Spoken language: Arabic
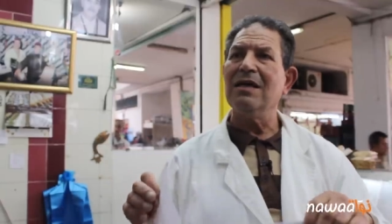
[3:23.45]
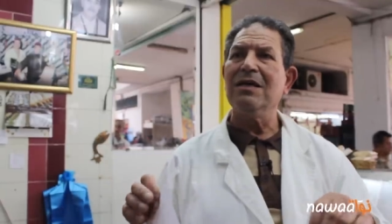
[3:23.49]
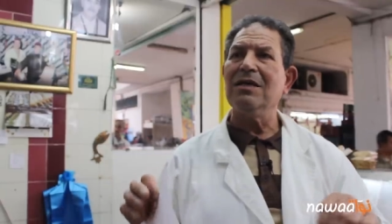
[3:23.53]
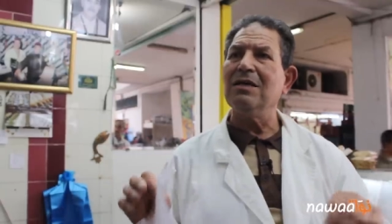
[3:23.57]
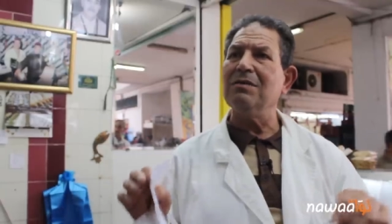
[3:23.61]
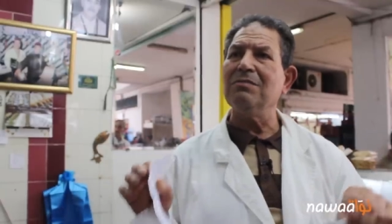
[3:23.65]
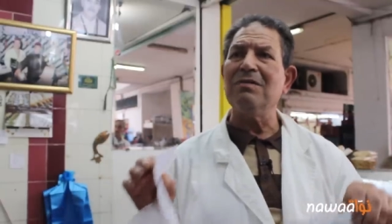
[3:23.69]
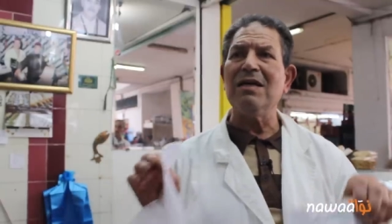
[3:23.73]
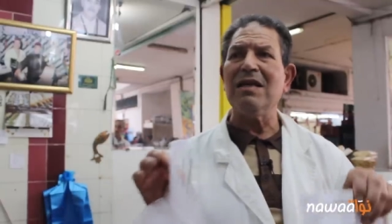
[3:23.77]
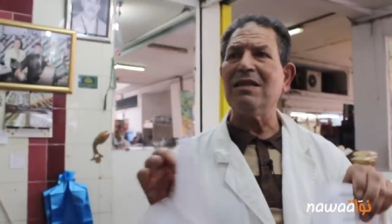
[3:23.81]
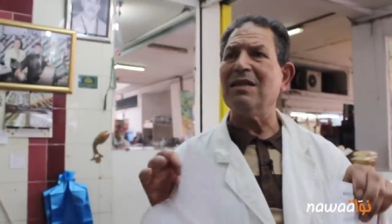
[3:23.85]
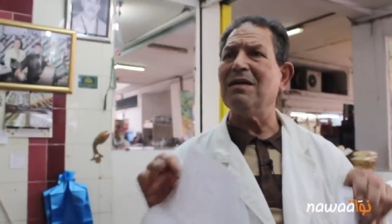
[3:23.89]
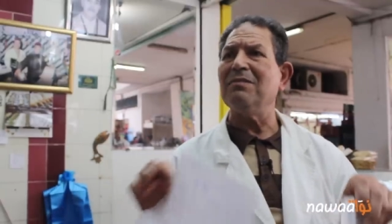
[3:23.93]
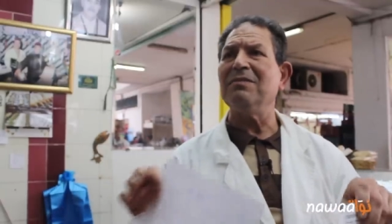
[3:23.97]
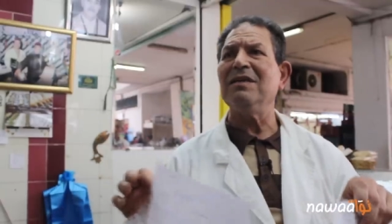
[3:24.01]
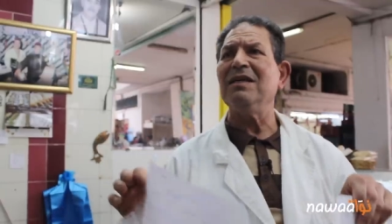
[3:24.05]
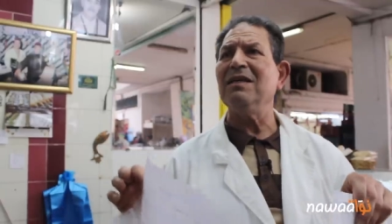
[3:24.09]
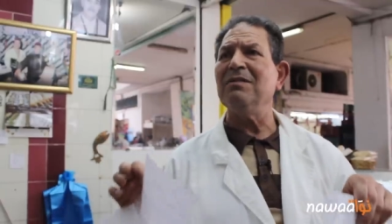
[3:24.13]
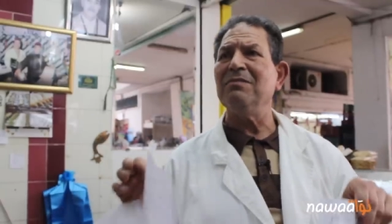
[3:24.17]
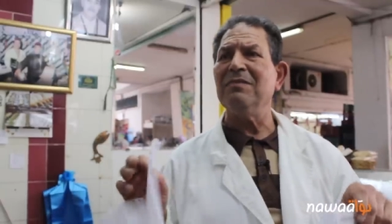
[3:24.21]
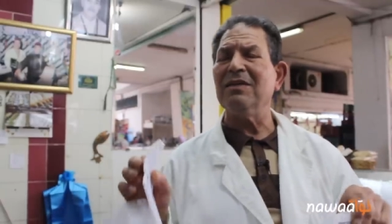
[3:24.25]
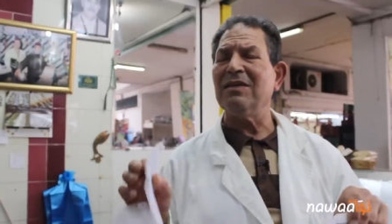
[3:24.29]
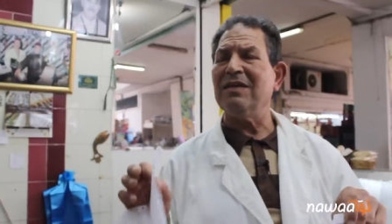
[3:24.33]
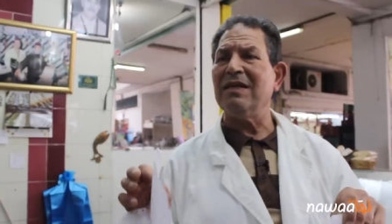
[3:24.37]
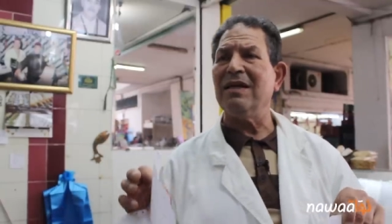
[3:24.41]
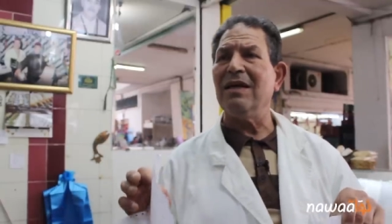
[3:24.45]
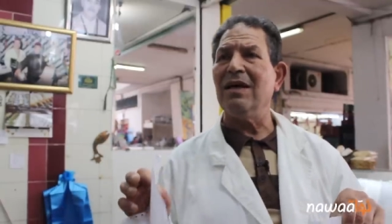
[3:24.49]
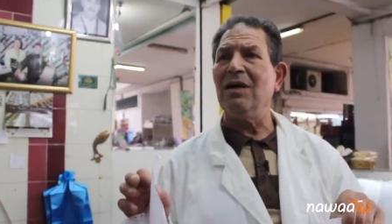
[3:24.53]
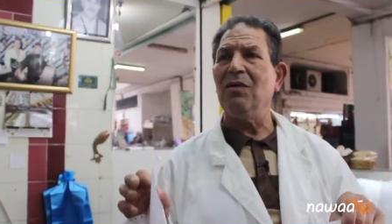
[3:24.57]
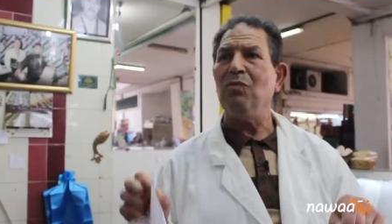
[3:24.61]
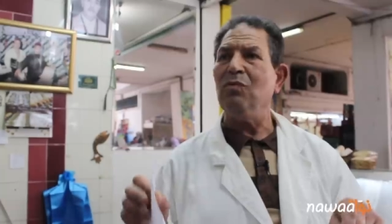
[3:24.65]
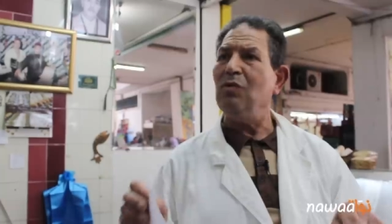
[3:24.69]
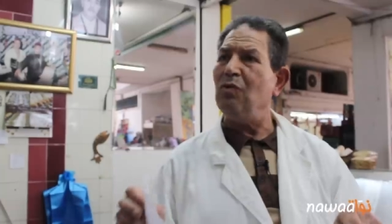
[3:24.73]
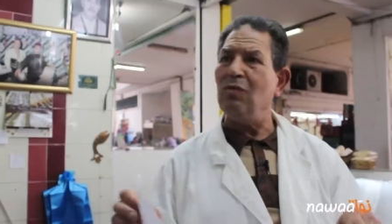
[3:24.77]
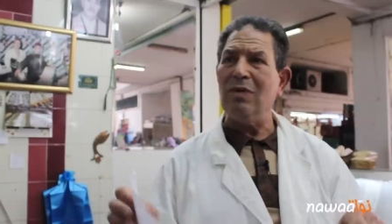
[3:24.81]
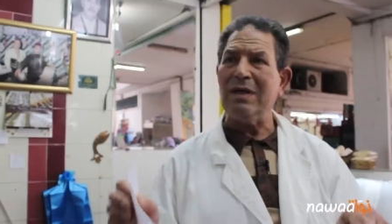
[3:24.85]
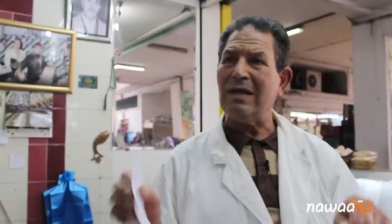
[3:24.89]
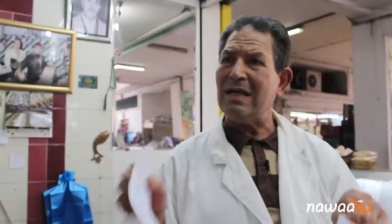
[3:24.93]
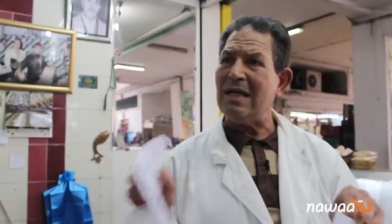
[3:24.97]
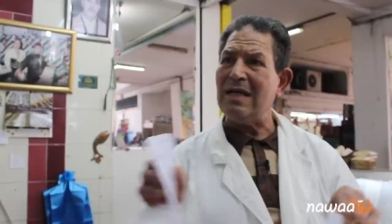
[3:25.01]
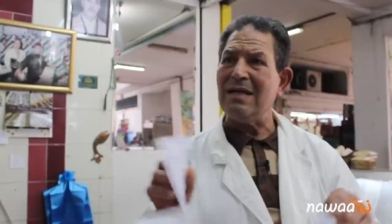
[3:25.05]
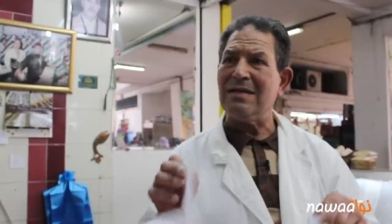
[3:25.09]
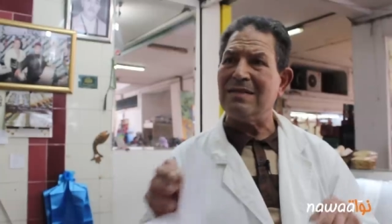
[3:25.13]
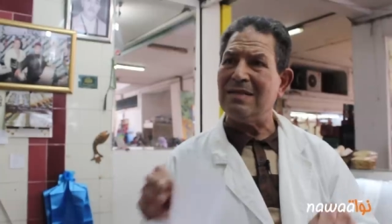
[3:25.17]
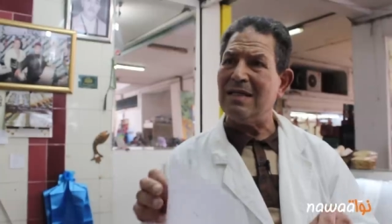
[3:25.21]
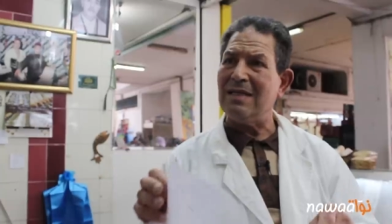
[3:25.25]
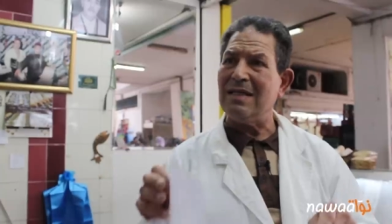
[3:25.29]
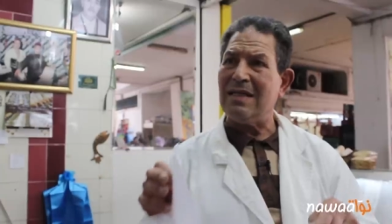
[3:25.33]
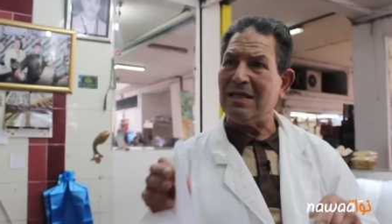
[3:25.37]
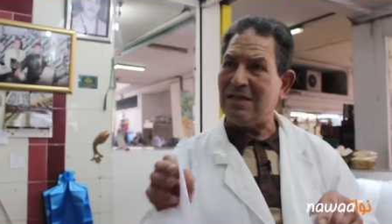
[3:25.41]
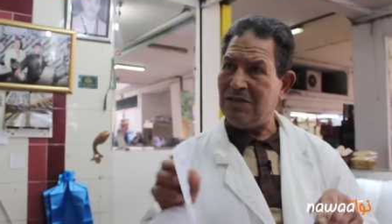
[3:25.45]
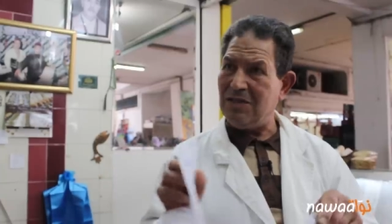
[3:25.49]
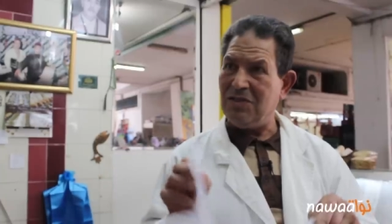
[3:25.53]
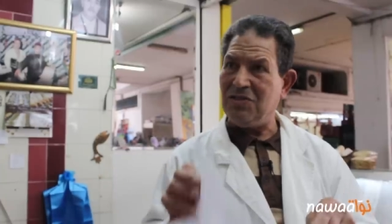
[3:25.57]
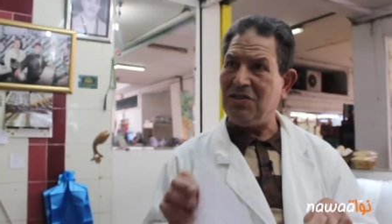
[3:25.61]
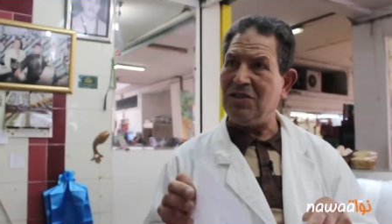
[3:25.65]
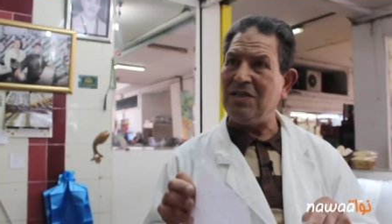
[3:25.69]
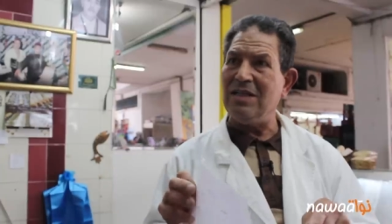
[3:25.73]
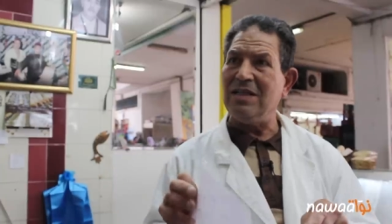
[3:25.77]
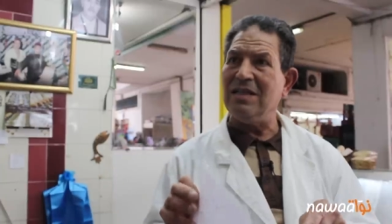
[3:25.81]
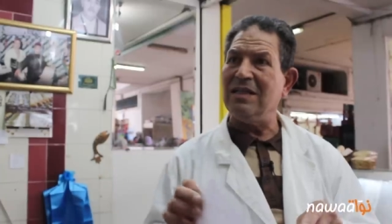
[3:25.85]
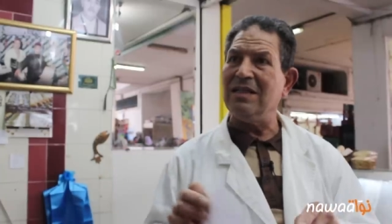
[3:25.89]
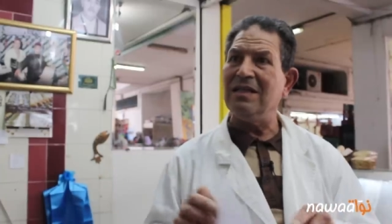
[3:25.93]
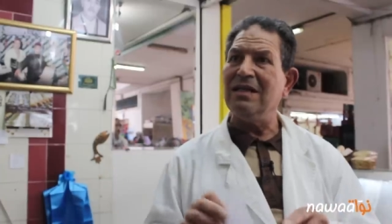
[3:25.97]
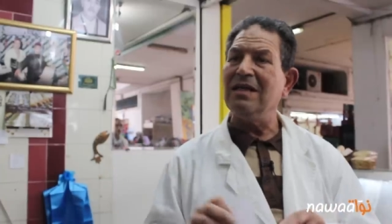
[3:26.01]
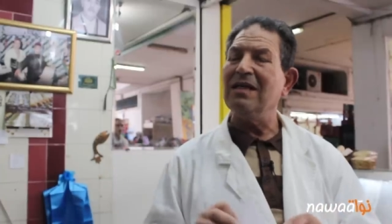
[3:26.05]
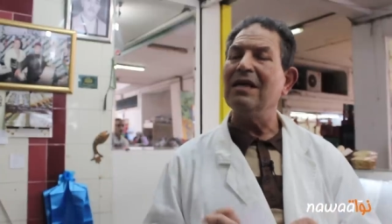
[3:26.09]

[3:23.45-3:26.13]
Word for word: يبدا ضميري مرتاح والوكيل زاد كي يجيني